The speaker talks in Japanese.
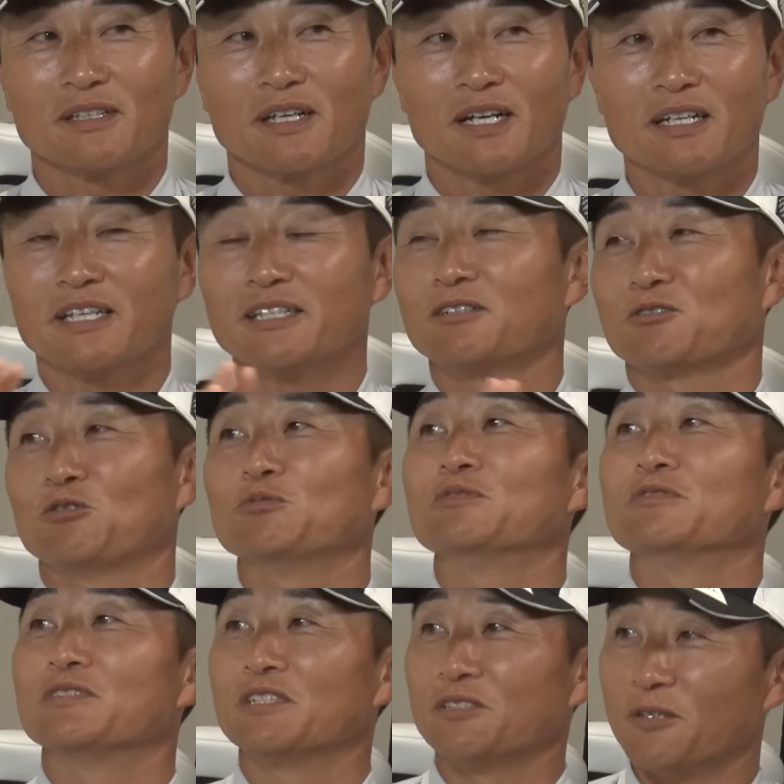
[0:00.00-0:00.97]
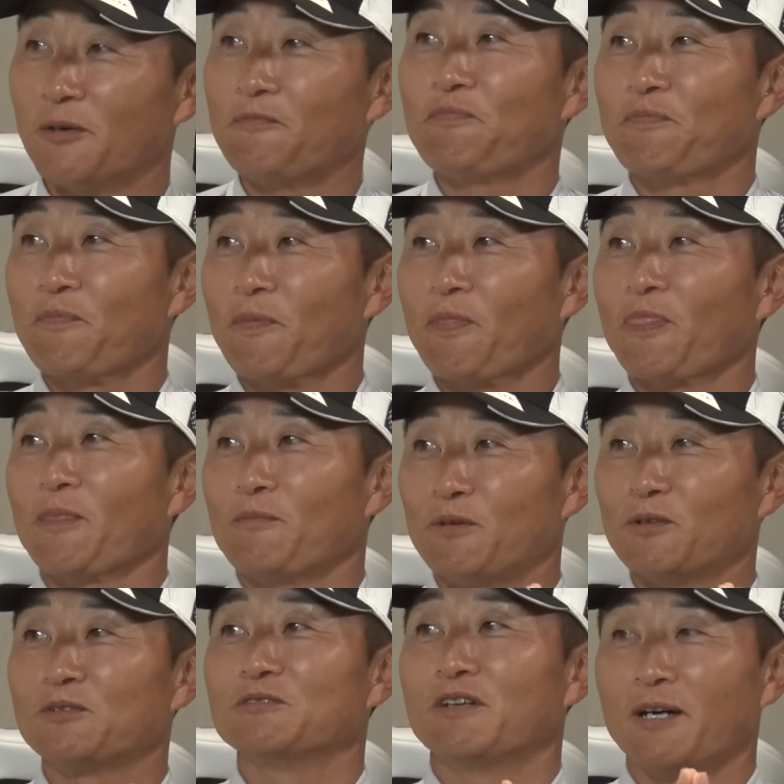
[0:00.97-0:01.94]
関係なく飛ぶんですよ
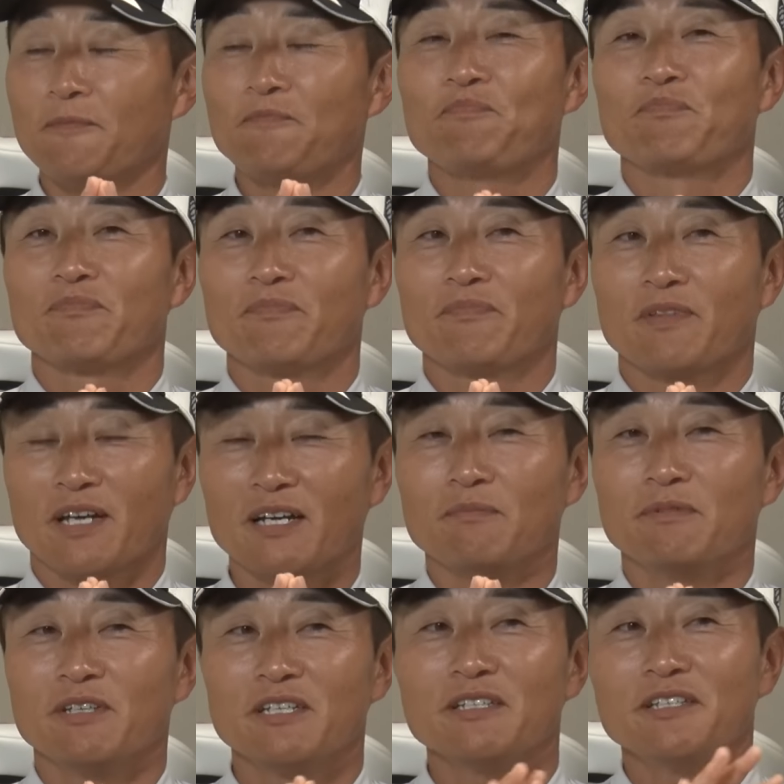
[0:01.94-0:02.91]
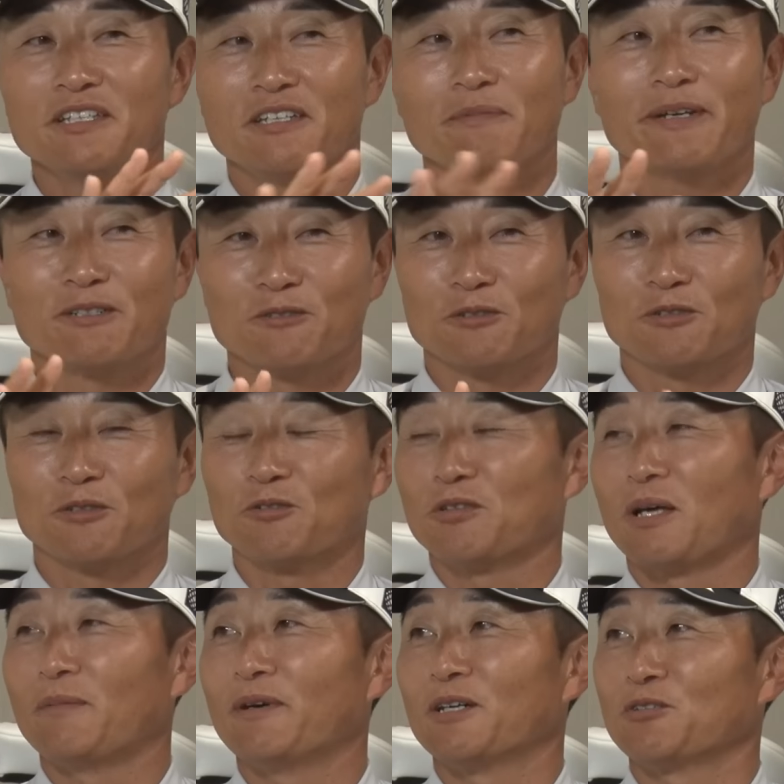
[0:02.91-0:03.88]
僕は、右に行けば行こうと
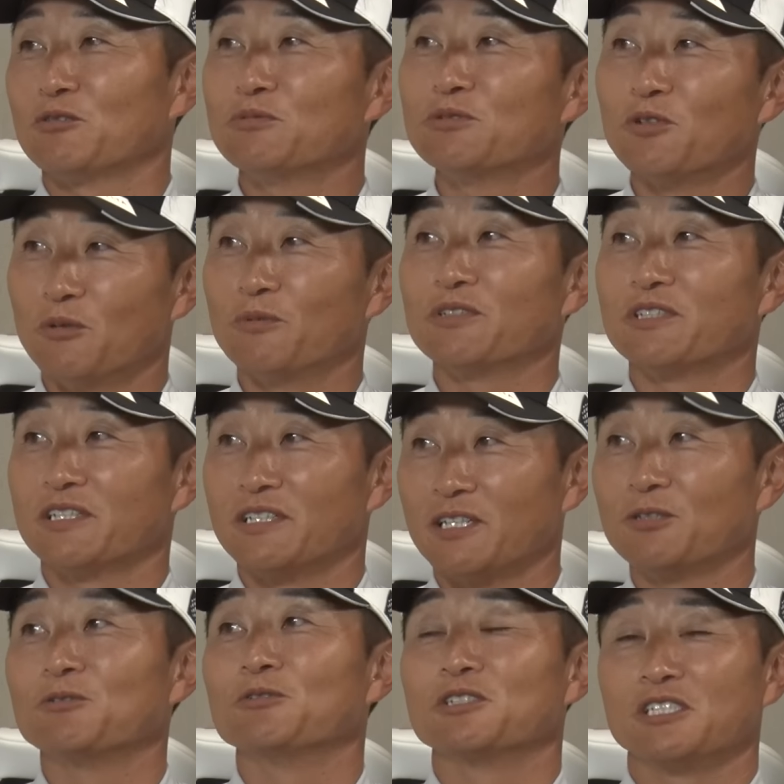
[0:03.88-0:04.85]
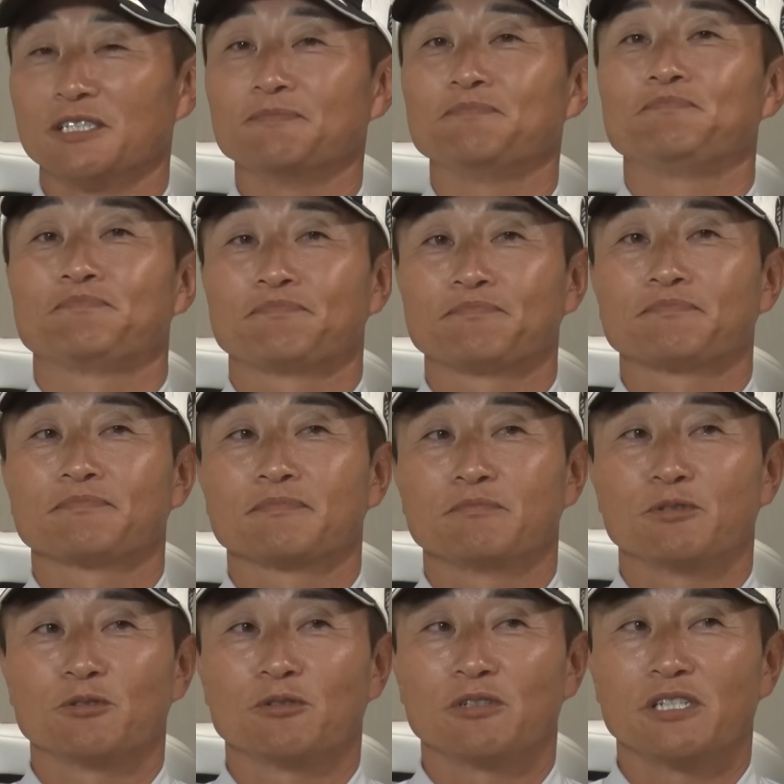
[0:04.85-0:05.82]
球が飛ぶと思ってて当時
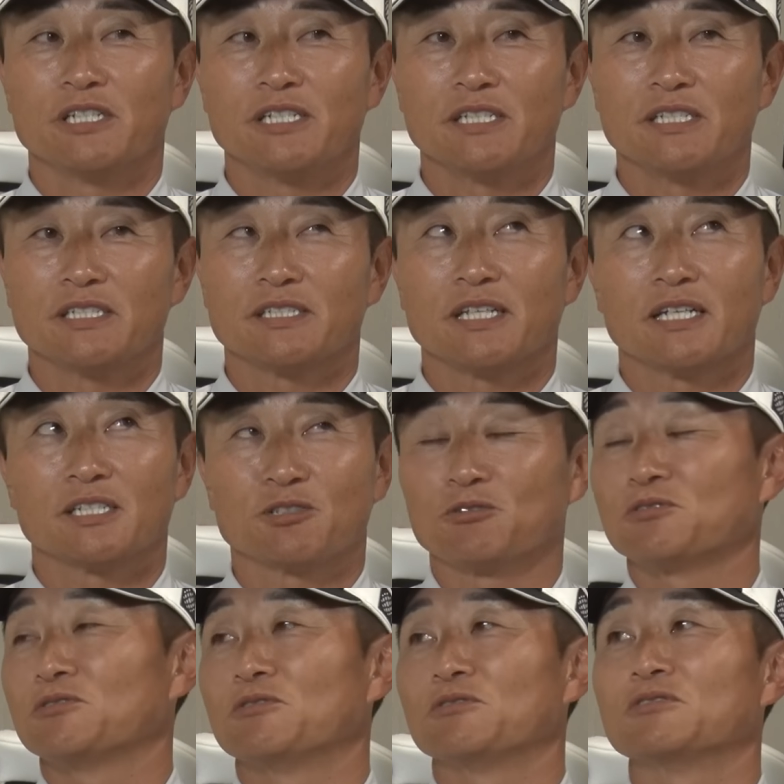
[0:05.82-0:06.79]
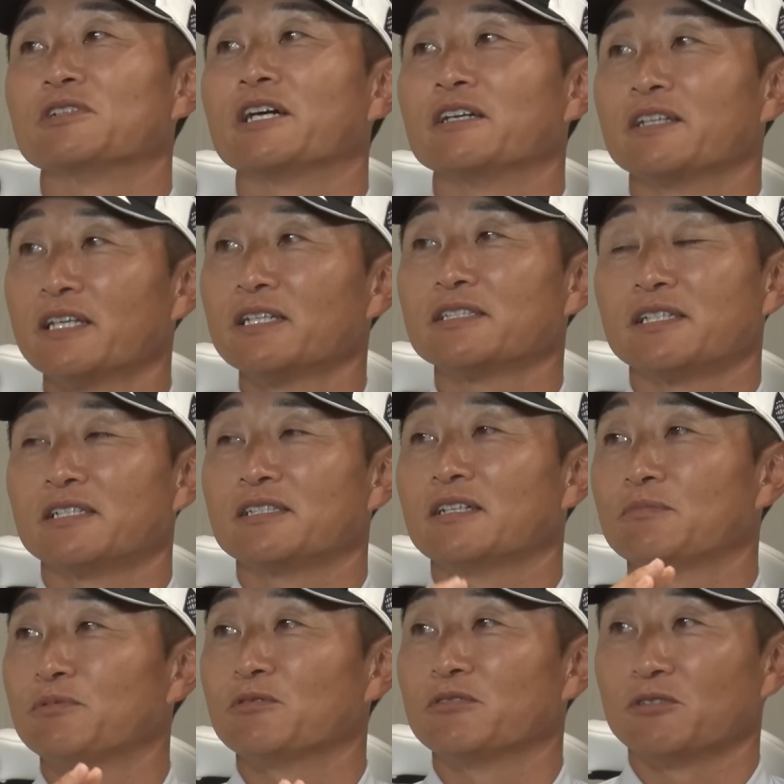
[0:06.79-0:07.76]
プロ入りした直後ぐらいで、ね、
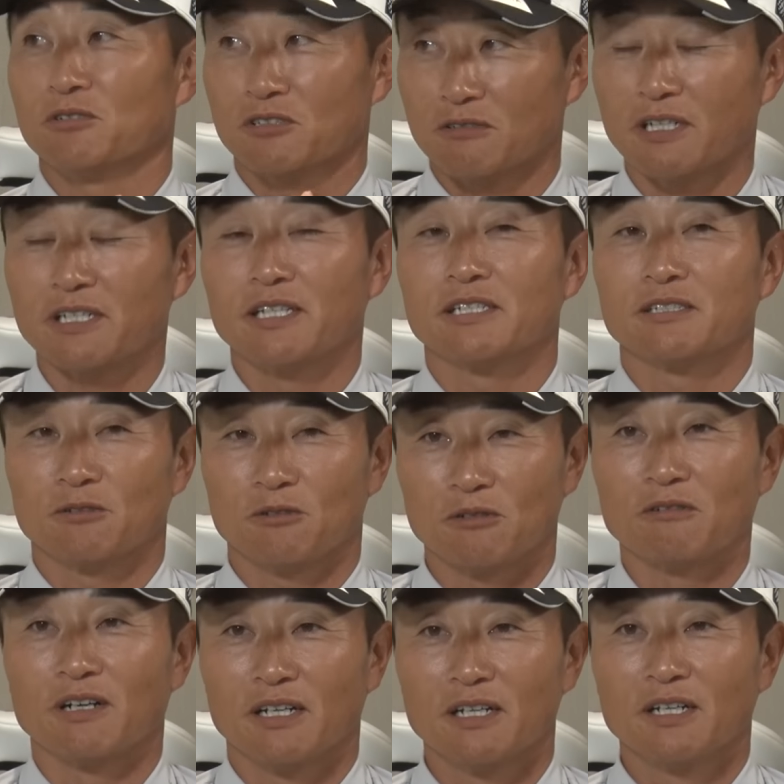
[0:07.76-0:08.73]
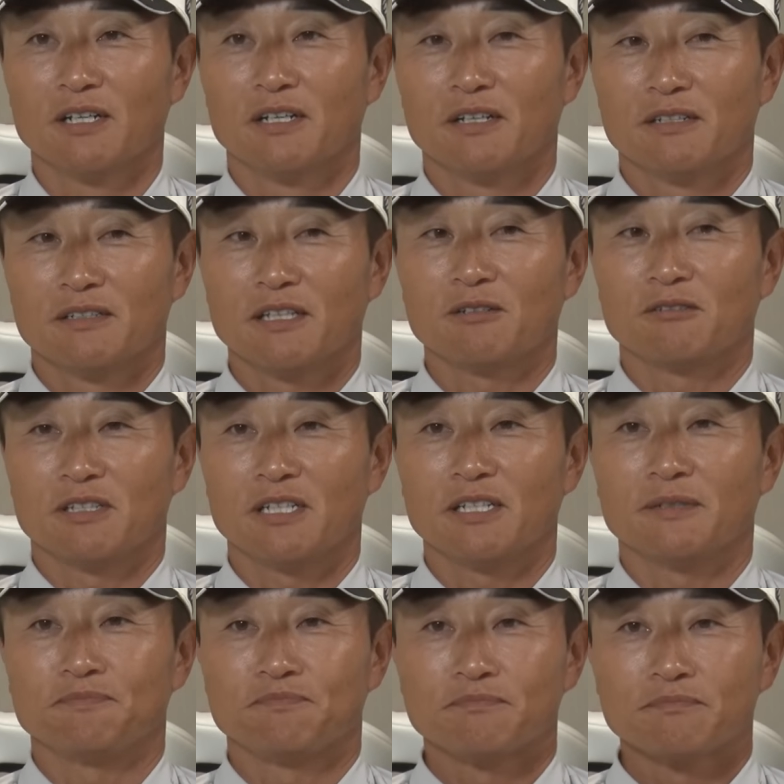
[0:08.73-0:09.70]
セータープロに教わりだした頃なので